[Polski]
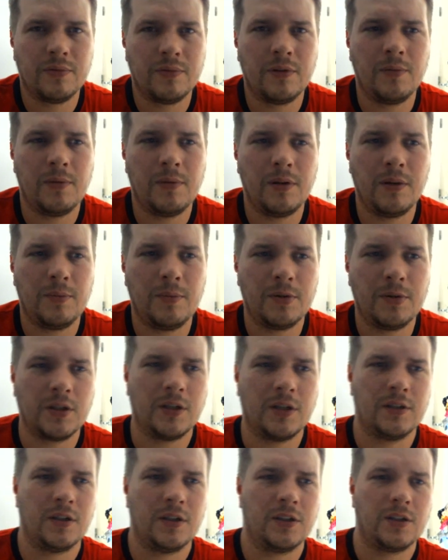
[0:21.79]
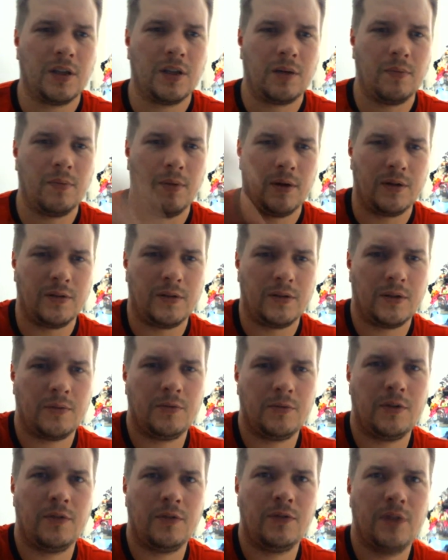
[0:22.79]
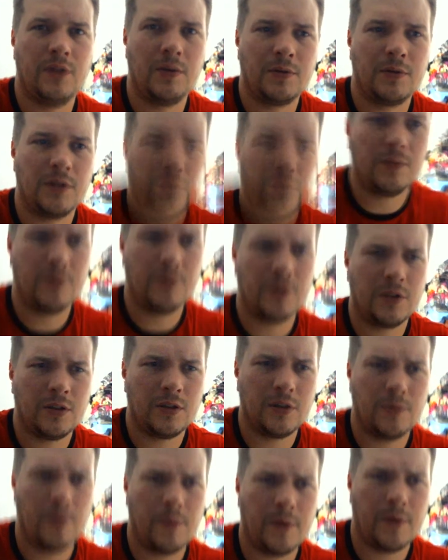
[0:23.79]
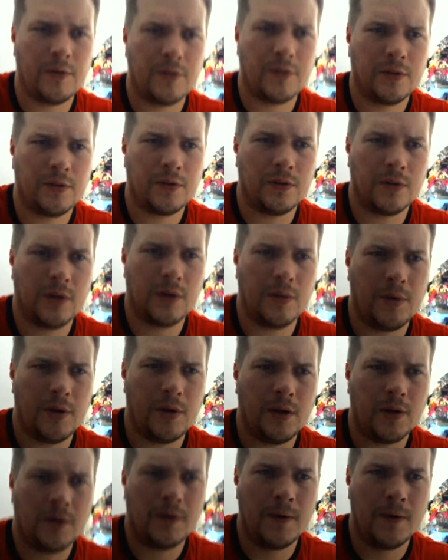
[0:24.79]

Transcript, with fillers: chyba nie przeszkadzasz tak bardzo, tak mi się wydaje przynajmniej, przecież prawie trochę tę kamerę.